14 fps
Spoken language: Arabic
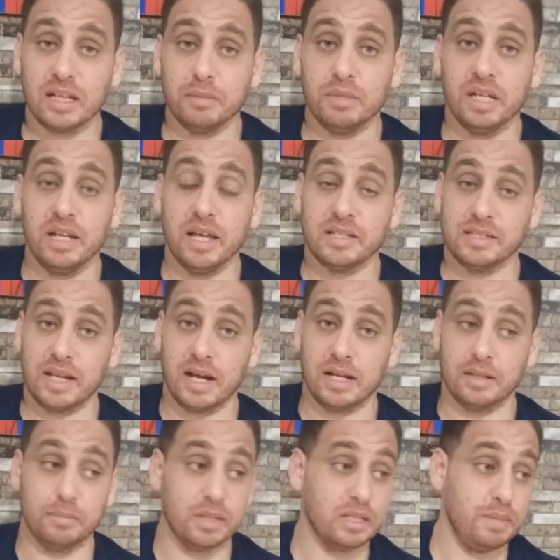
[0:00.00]
للياس سعد
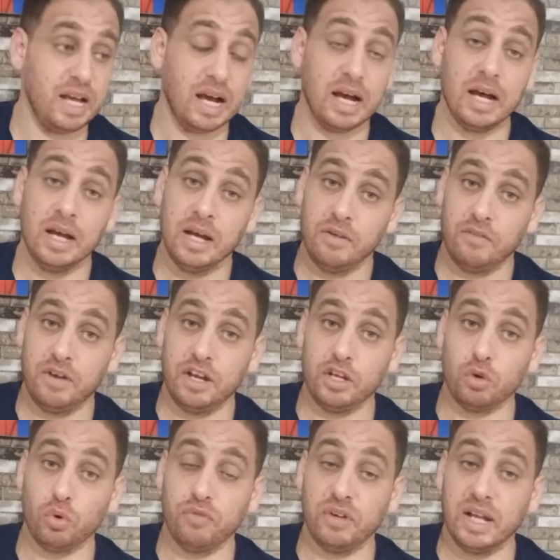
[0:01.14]
بالطبيعة
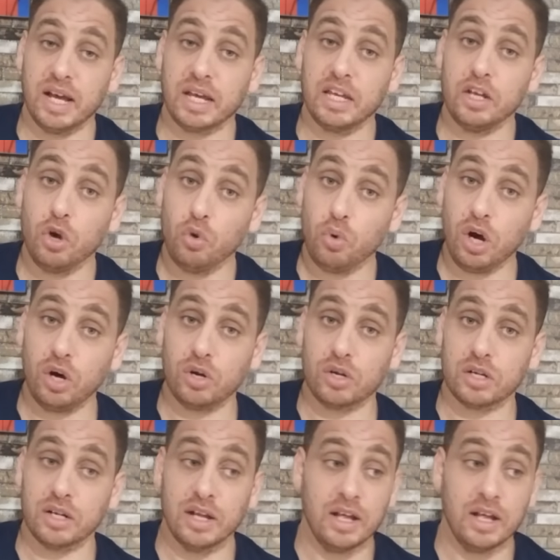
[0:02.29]
فريقه في الأخير هو حر